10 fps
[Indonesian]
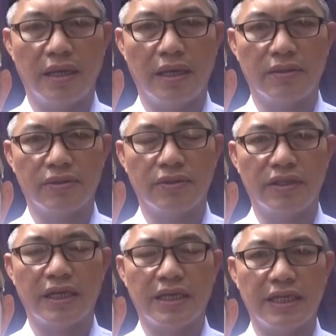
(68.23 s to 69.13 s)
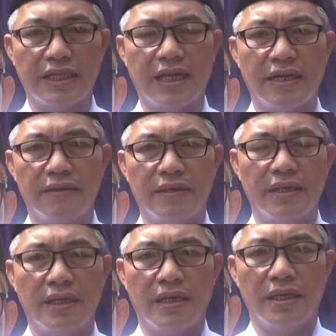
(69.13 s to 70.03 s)
Agustus yang akan datang.
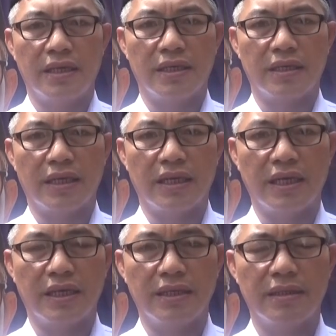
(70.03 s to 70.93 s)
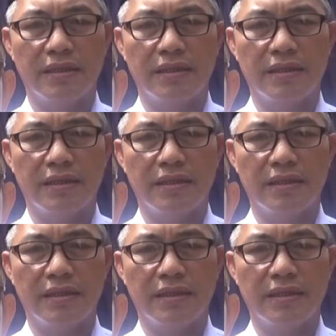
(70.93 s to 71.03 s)
Karena